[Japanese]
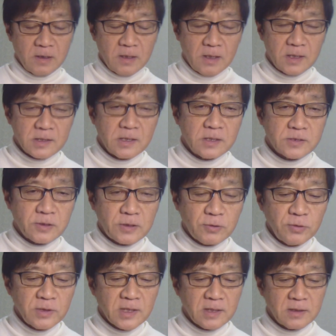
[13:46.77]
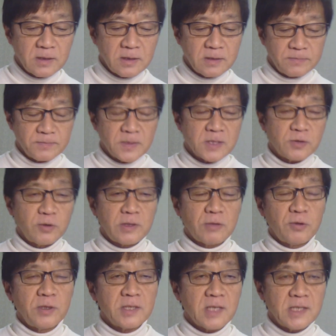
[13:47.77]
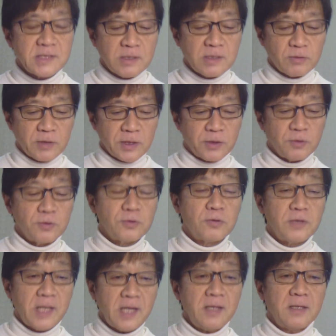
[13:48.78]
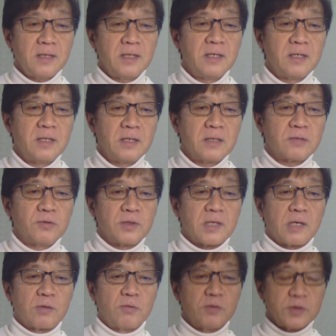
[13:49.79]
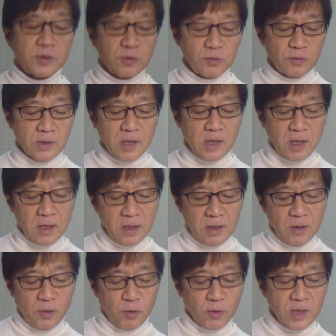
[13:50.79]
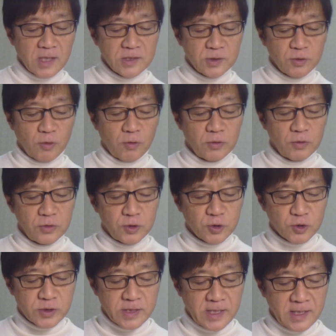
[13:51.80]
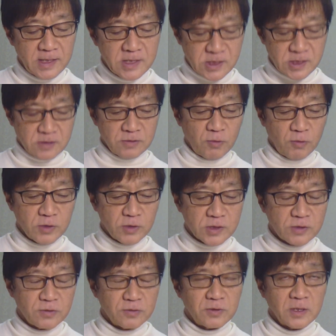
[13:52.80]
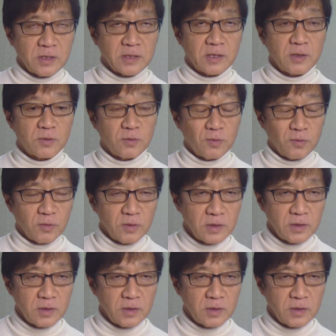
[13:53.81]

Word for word: そういったことにそういったことに関しては共同でこういう加工場とか保管所熟成室を作るっていうのは結構